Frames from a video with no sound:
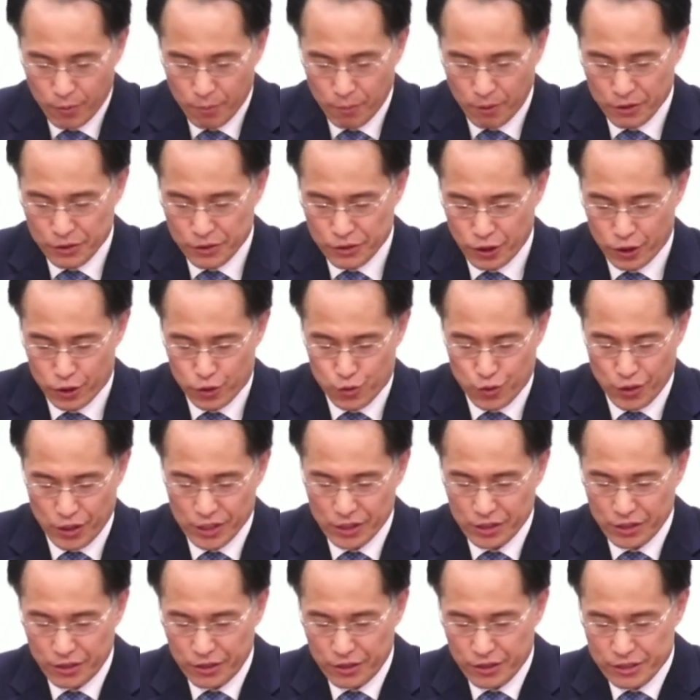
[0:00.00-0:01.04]
먼저
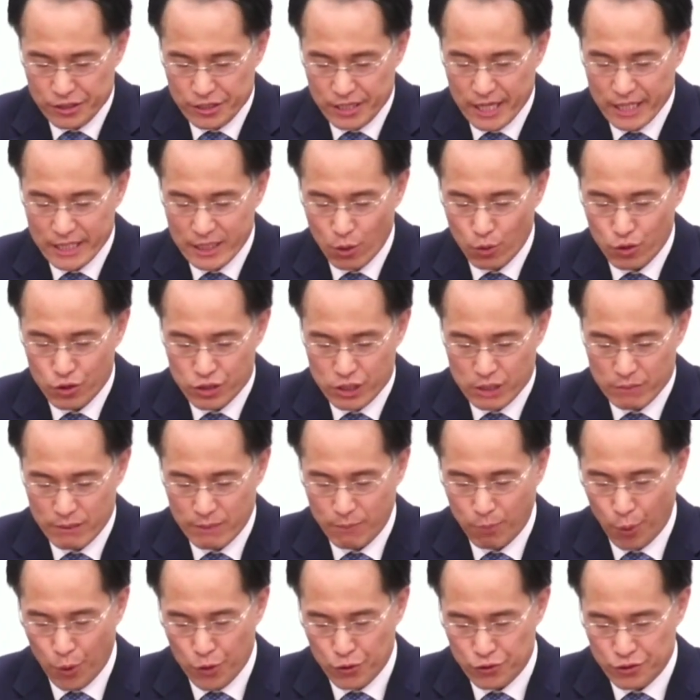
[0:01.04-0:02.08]
죄인들을 찾아오셨음을
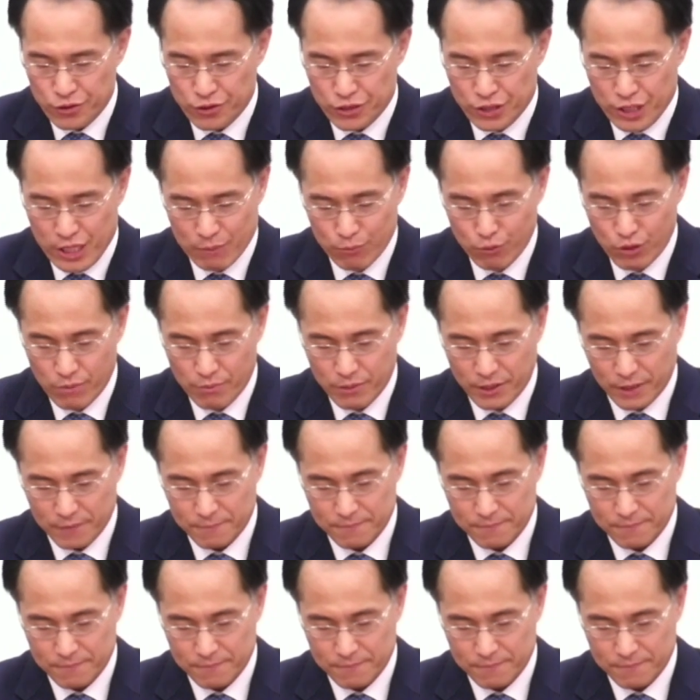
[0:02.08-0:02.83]
보여주는 질문입니다.